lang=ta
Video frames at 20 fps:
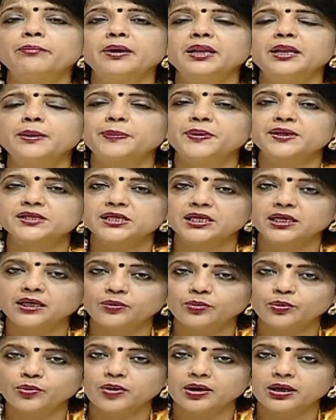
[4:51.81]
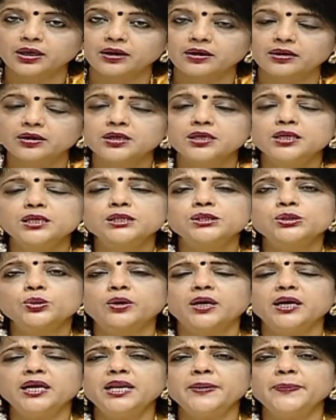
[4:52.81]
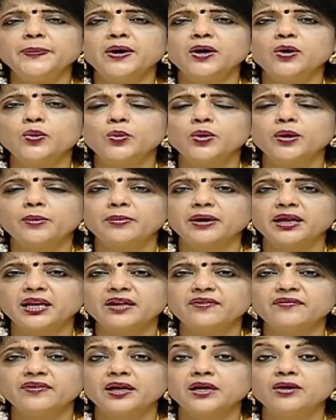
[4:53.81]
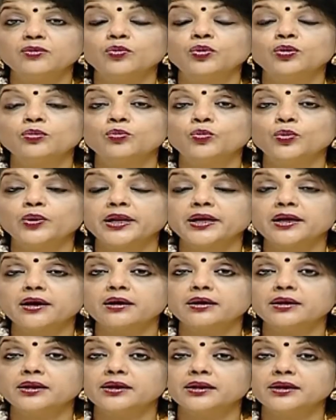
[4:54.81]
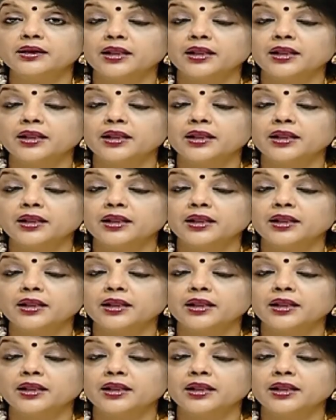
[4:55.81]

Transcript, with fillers: பல பிரச்சனைகள் உருவாக்கலாம் ஸோ கண்டிப்பாக உங்கள் மனைவியை ஒரு முறையான